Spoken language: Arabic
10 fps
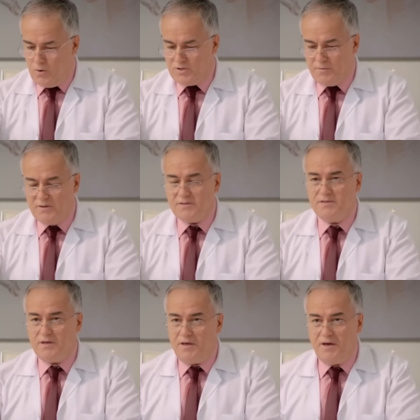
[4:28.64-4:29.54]
إذا هيك
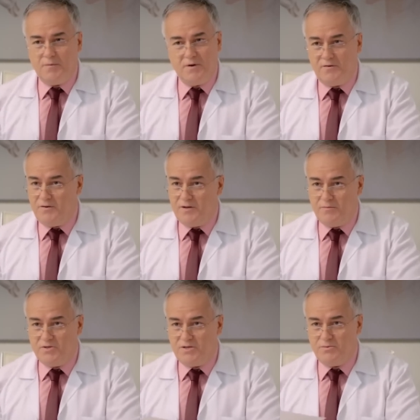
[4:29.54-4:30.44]
أنا آسف ما بقدر
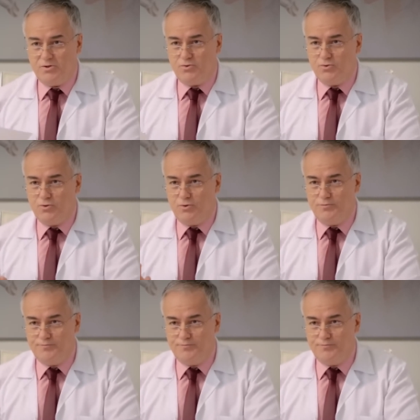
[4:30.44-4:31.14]
أقول لك أخبار حلوة